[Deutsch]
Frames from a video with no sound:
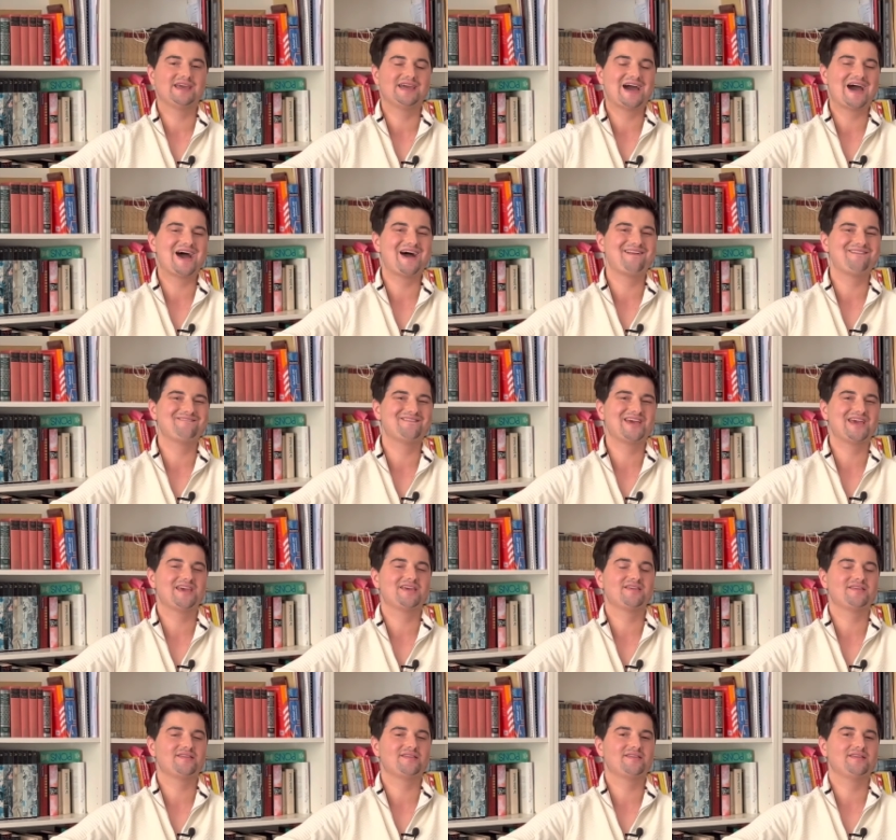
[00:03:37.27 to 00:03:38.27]
Egal
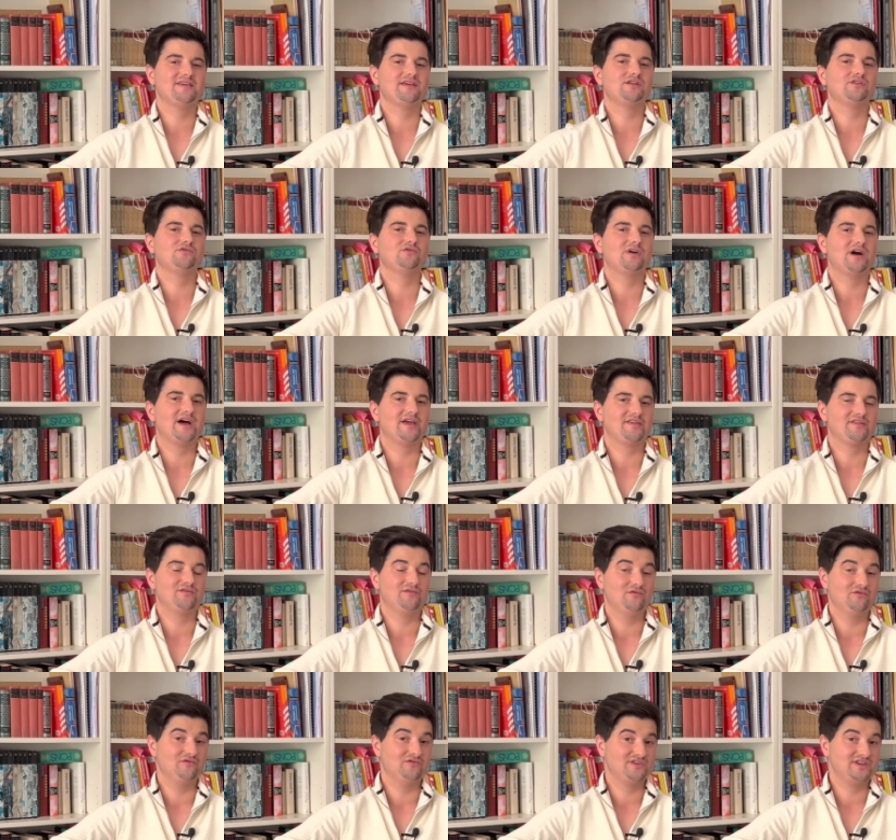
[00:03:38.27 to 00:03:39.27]
welches Ziel du
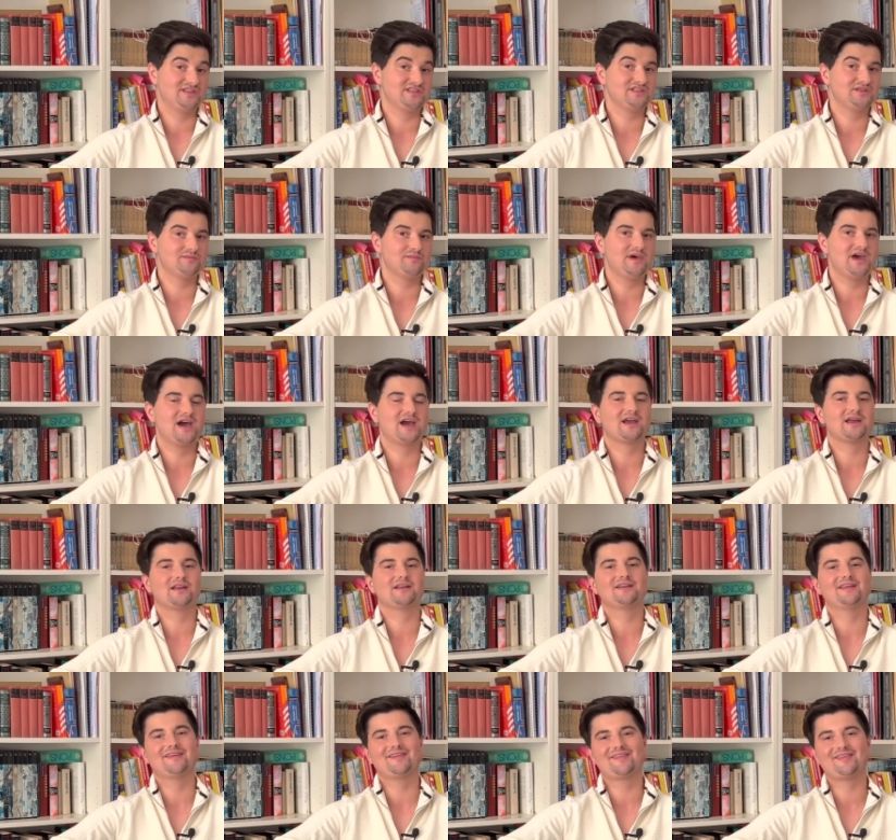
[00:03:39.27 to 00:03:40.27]
hast, du wirst
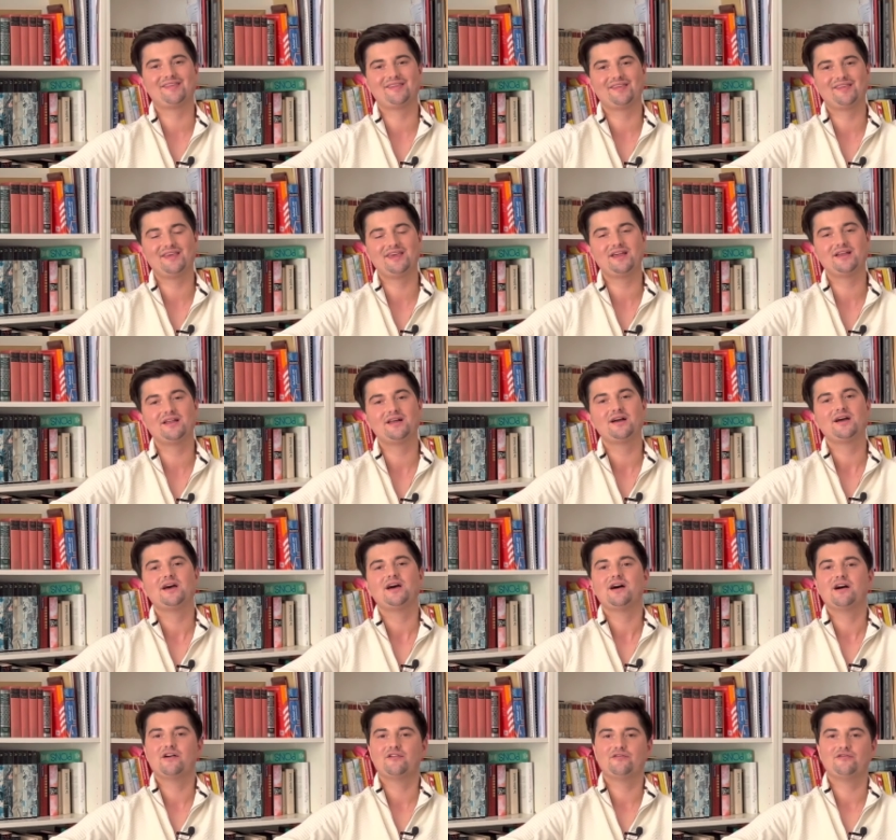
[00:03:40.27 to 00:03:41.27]
merken, das Ziel
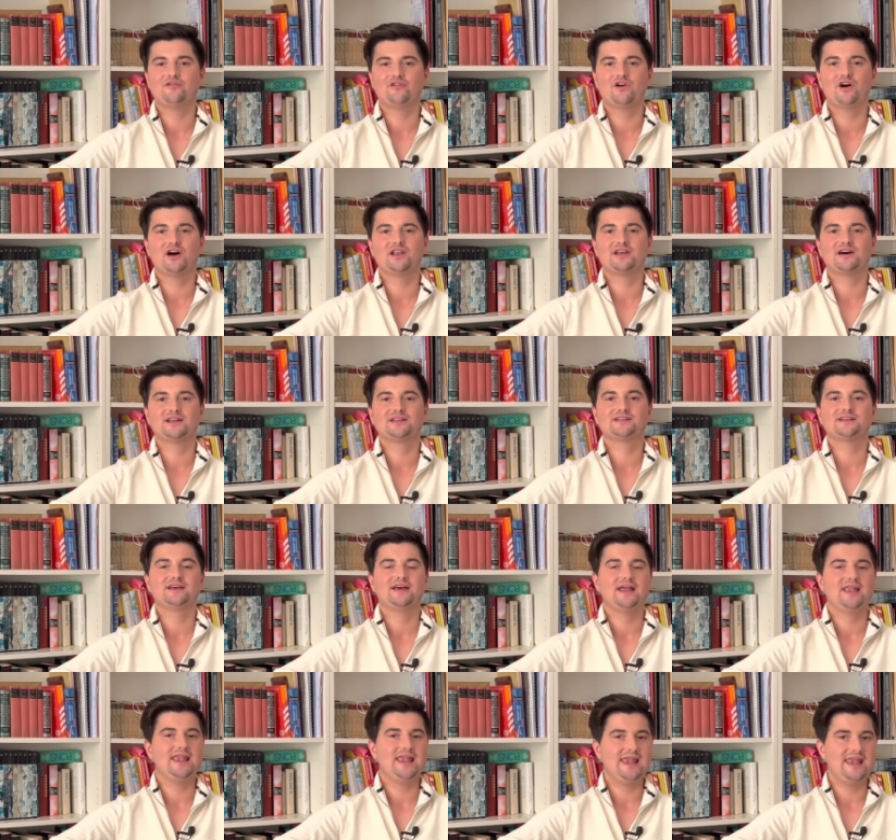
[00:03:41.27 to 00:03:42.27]

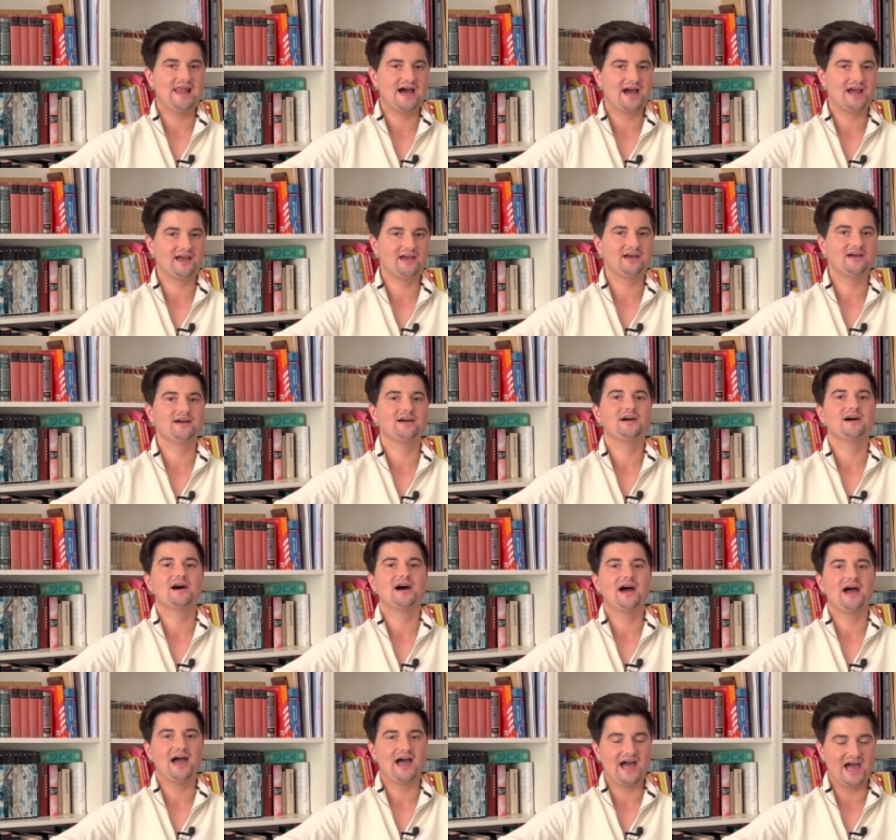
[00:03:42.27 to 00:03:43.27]
erfordert lange
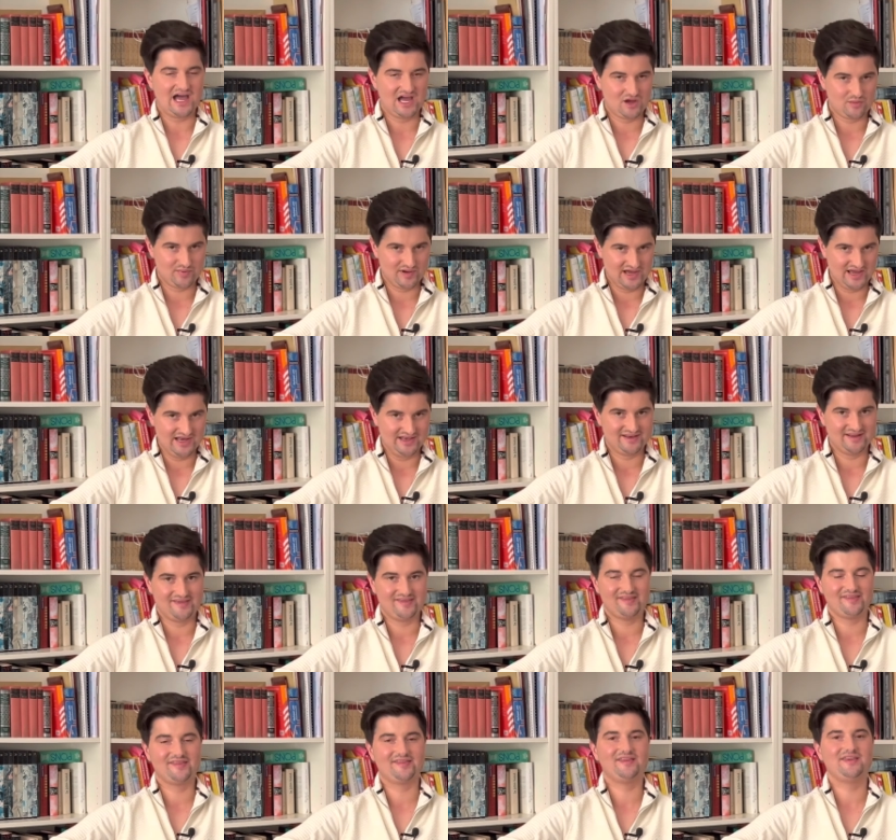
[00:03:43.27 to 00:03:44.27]
Arbeit.
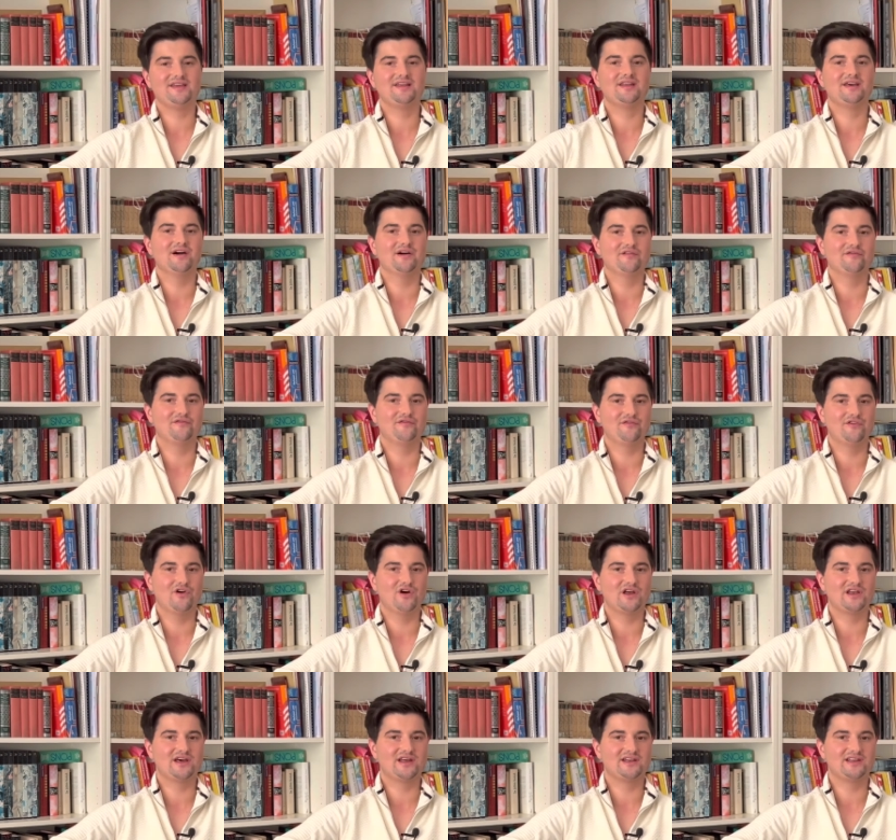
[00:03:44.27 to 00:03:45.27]
Das Ziel
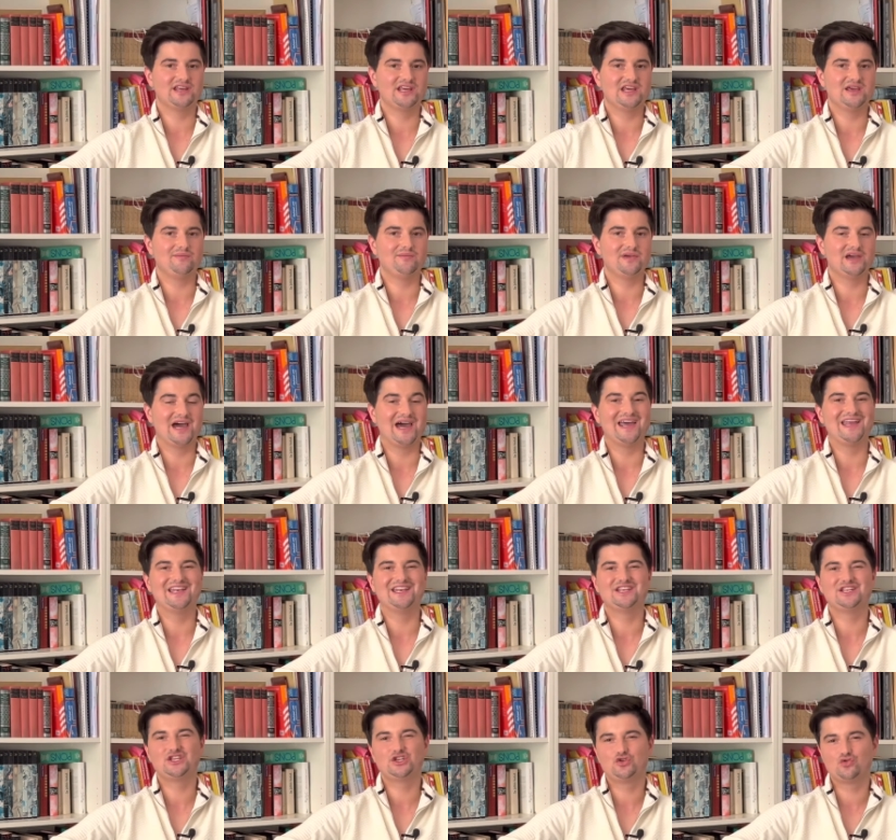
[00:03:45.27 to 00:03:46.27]
erfordert eben ja
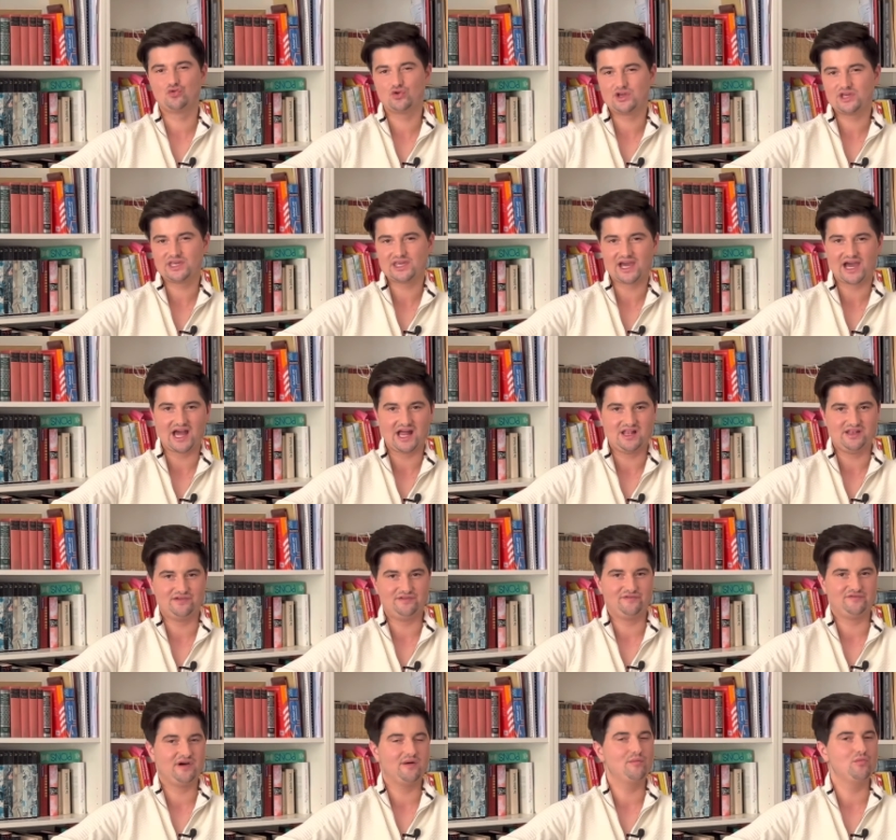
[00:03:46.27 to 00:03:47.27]
ein
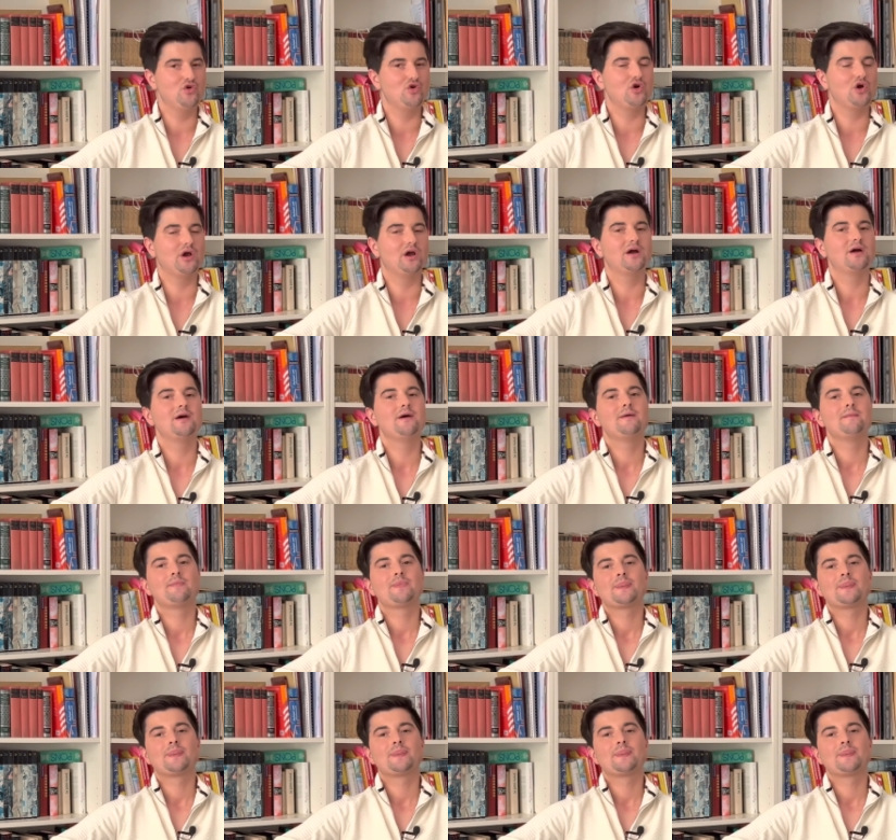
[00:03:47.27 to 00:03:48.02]
Durchhaltevermögen.